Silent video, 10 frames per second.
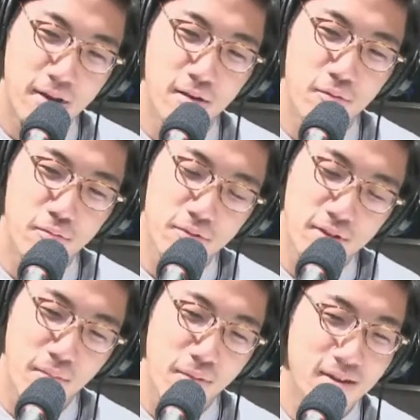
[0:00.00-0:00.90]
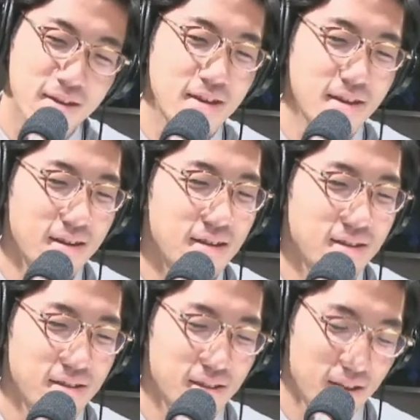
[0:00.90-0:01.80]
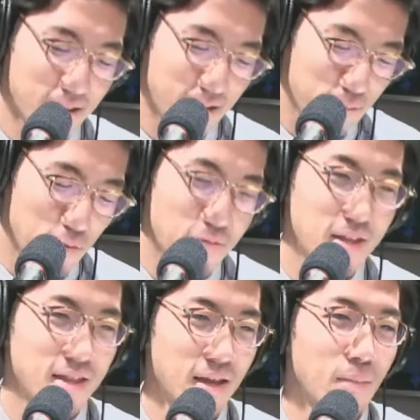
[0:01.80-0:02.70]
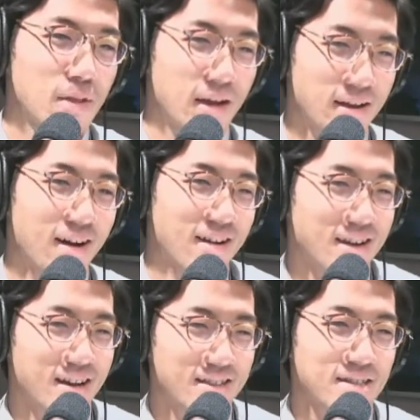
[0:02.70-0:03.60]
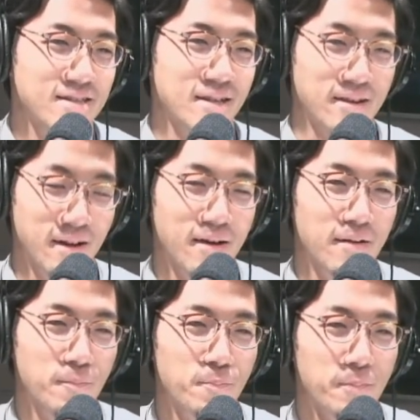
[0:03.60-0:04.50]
あ結構普通生意気で太っててみたいな感じでしたね、はい、すご